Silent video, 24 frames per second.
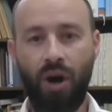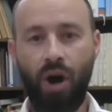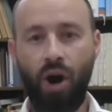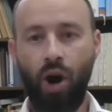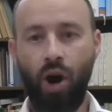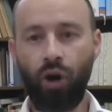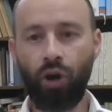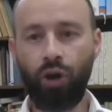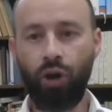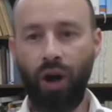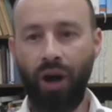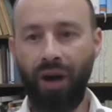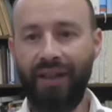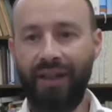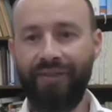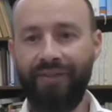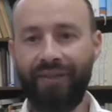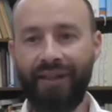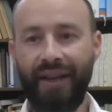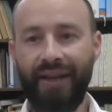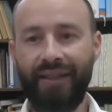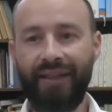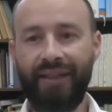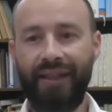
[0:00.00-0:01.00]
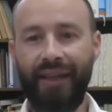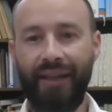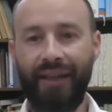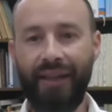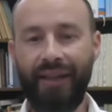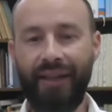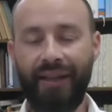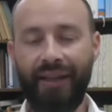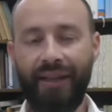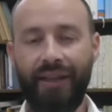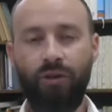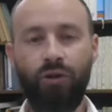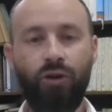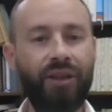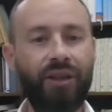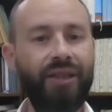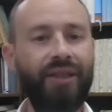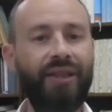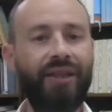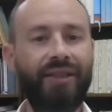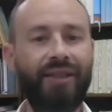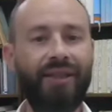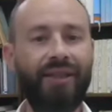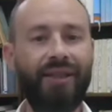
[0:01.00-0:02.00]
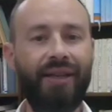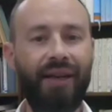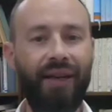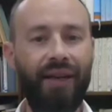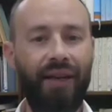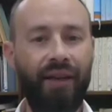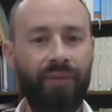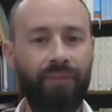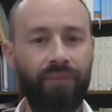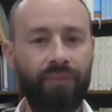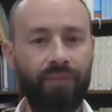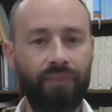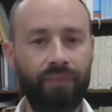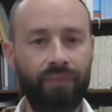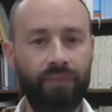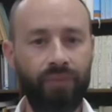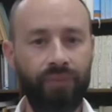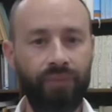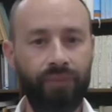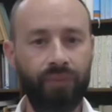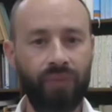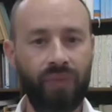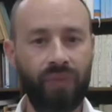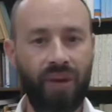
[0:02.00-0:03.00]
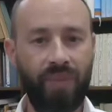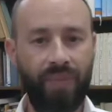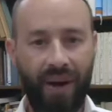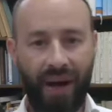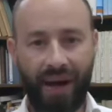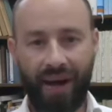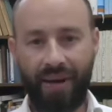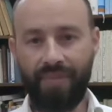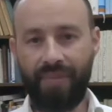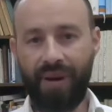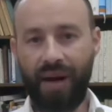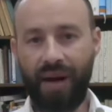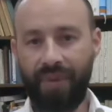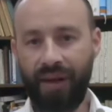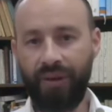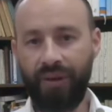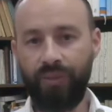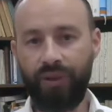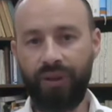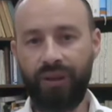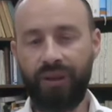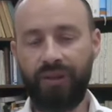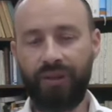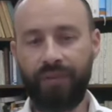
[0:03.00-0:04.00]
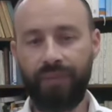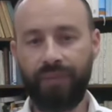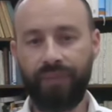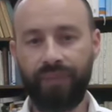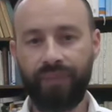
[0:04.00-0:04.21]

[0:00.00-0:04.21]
entre un livre qui a été écrit, Le Guide des Égarés, par maimonide Maïmonide.